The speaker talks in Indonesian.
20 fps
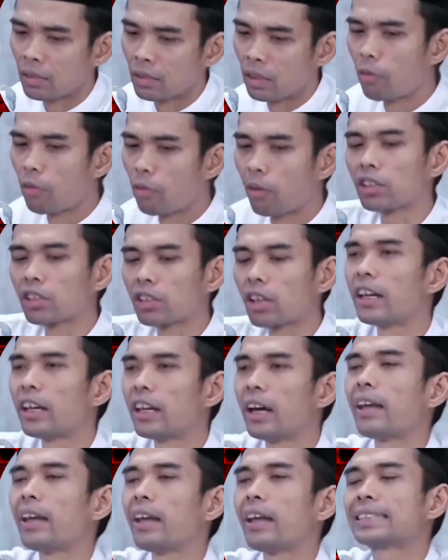Allahumma
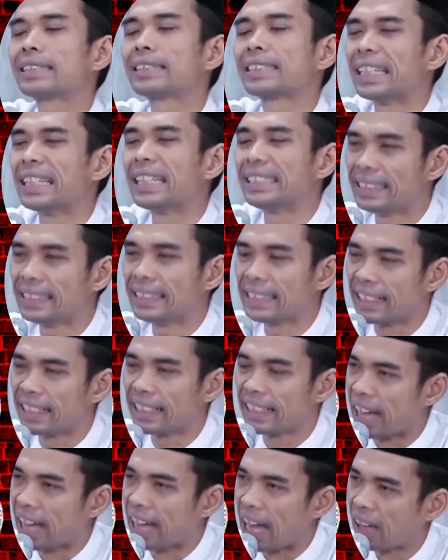salli ala
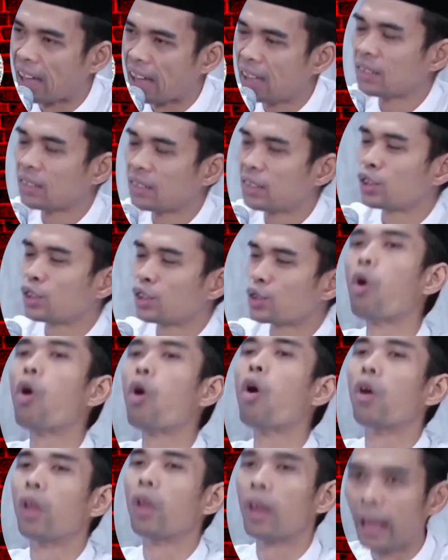Sayyidina.
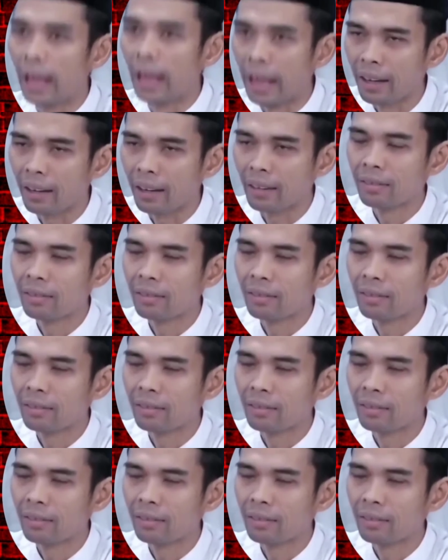Boleh.